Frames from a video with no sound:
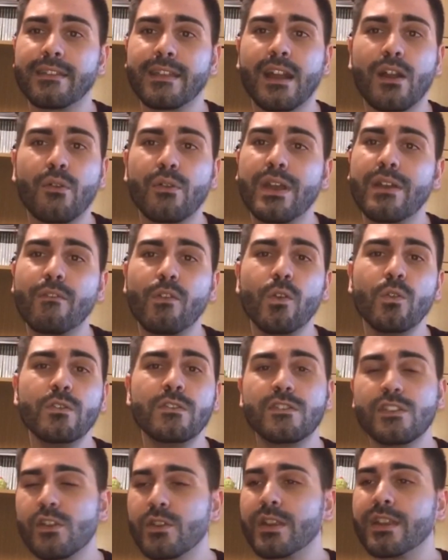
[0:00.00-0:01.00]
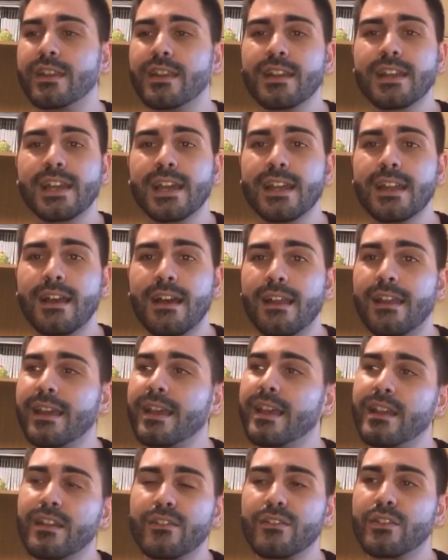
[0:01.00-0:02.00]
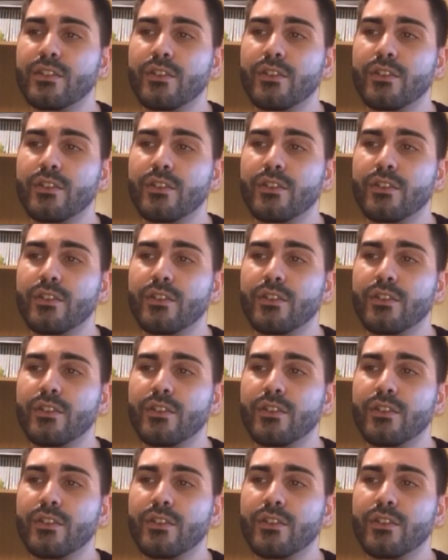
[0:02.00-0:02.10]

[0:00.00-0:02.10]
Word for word: sarà un'evoluzione del canale che non